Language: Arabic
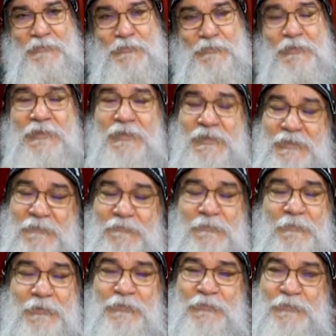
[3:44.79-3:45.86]
ويكتفي
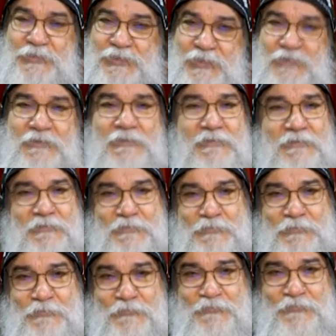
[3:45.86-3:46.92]
بانه مش هيكرره